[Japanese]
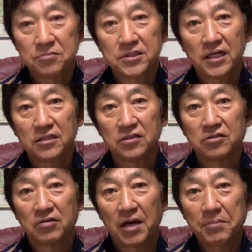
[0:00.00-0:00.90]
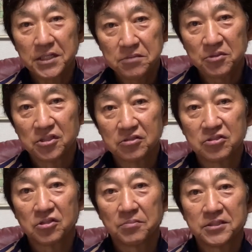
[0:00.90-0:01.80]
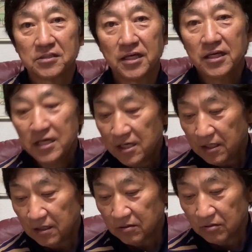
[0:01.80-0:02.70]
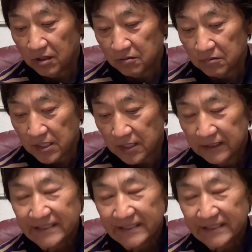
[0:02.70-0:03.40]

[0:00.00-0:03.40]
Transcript: 3厘っていうのはあまりにも低すぎますね、えー、この辺は